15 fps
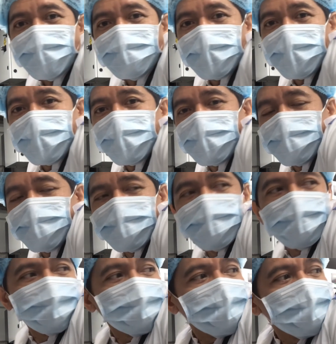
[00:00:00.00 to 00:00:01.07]
ako ng
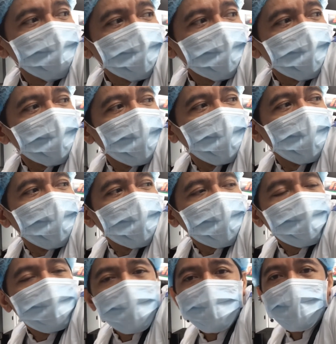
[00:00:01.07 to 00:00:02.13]
uh,
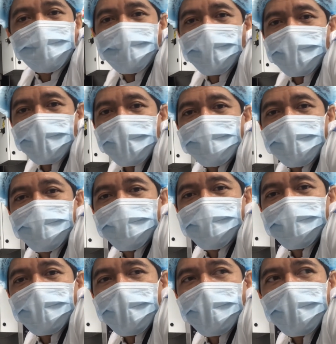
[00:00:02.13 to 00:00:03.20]
nakapag-prepare na kami ng
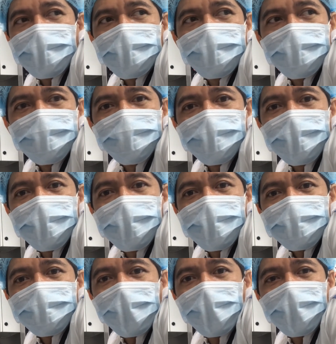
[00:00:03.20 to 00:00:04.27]
uh, mga
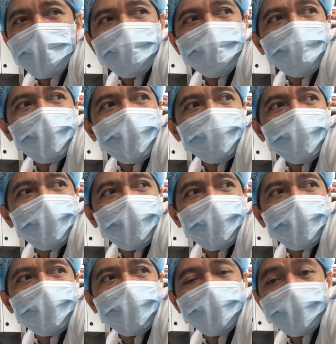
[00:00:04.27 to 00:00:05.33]
cake para
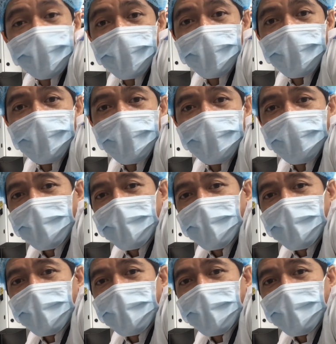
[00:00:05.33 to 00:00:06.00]
sa pasyente